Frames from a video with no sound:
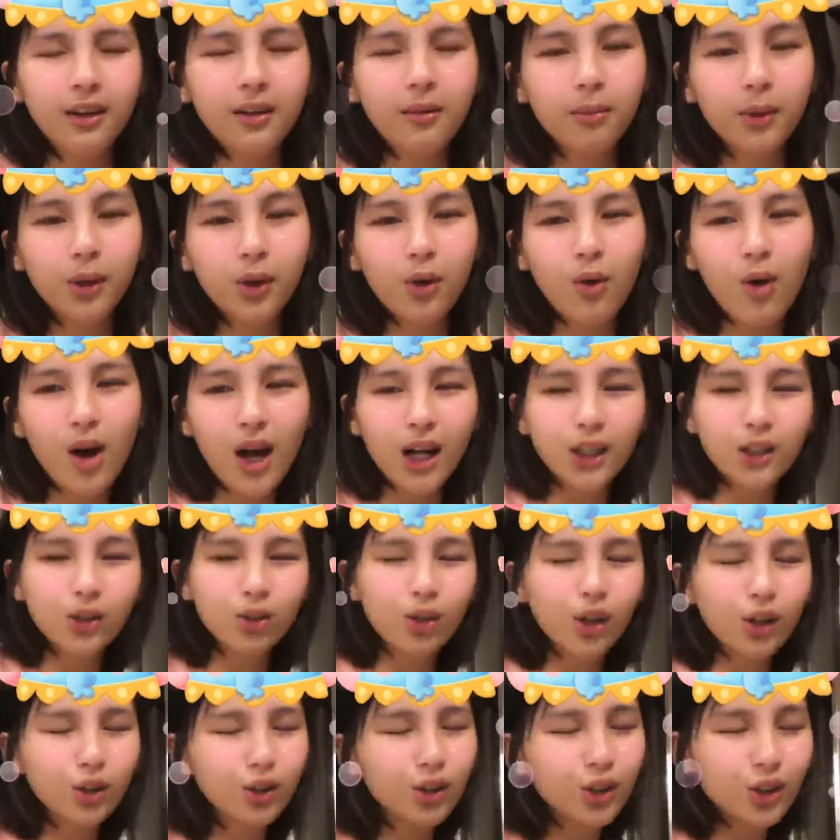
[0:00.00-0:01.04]
没有化
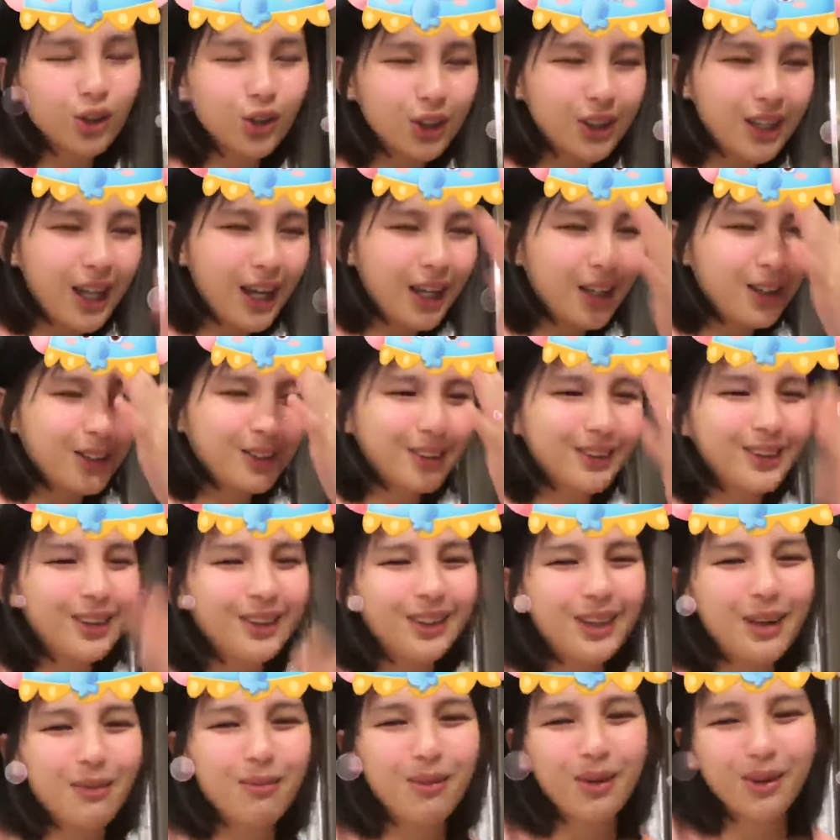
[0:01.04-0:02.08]
妆，所以就戴口罩
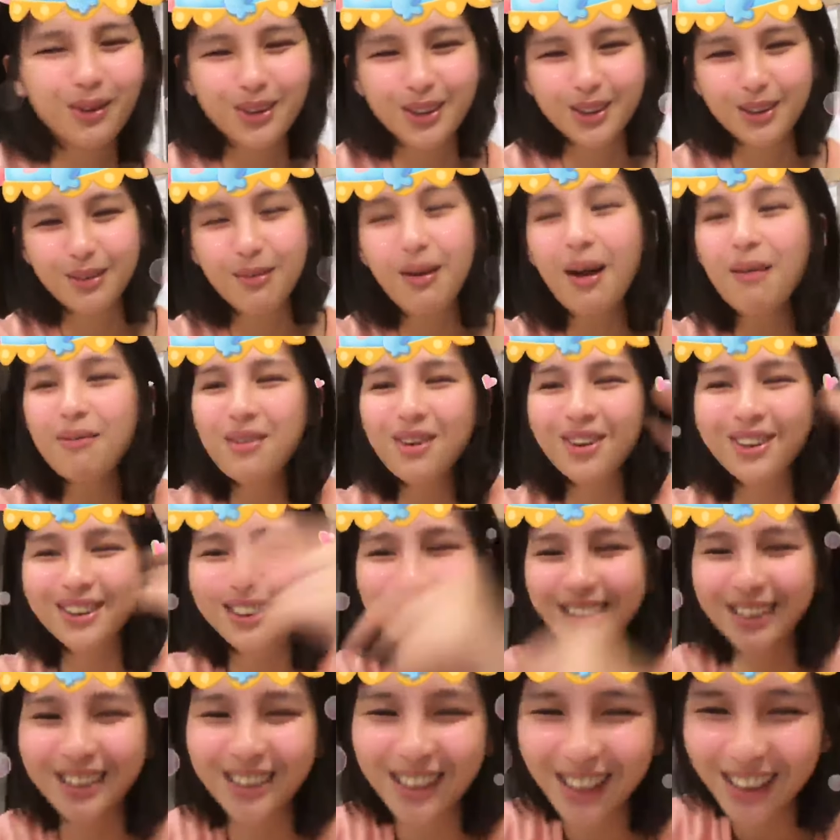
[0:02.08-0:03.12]
戴帽子。不，没有
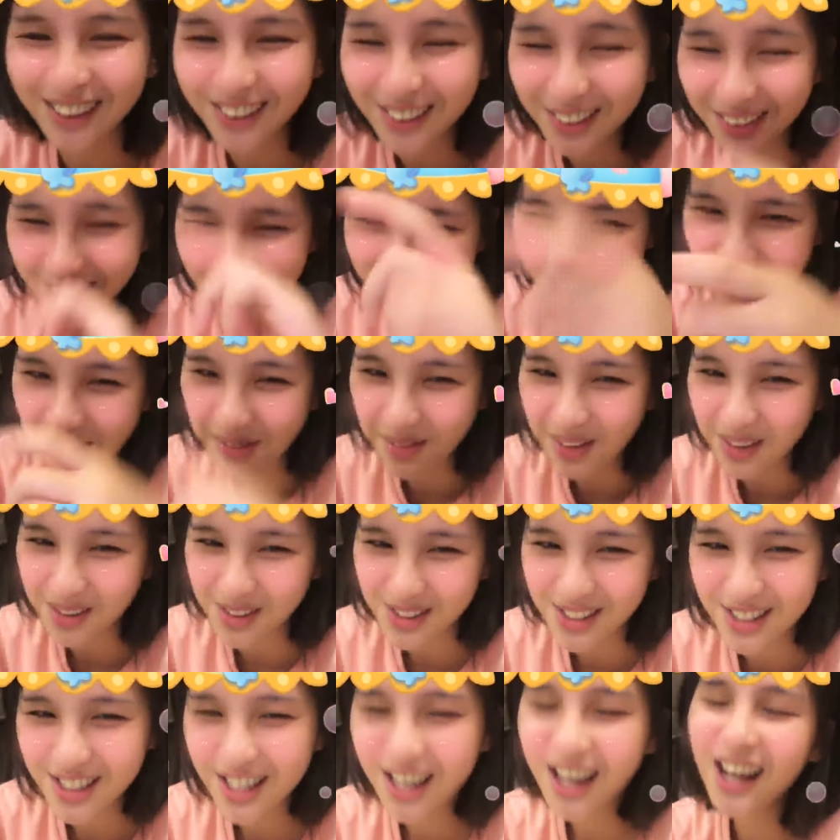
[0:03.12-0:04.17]
洗头，所以戴帽
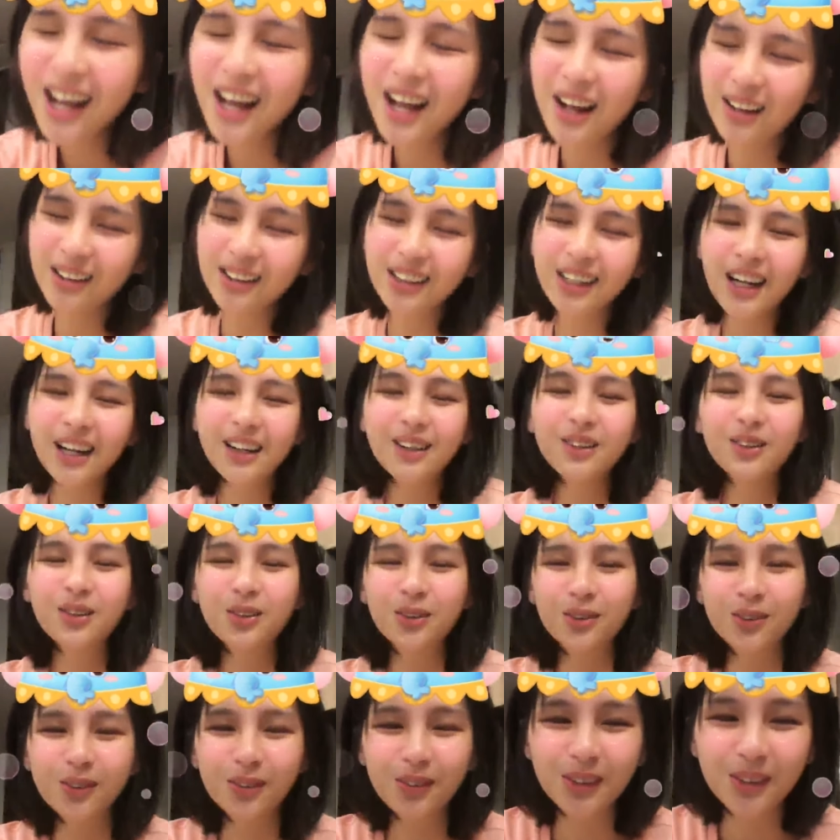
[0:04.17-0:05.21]
子。我就看到
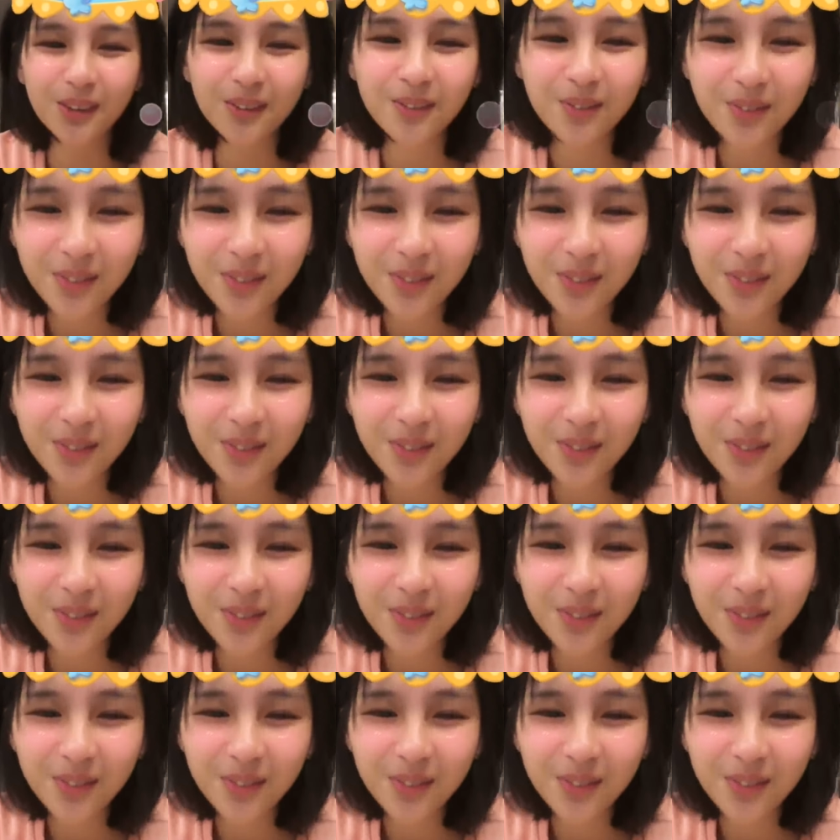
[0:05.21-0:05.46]
哭了。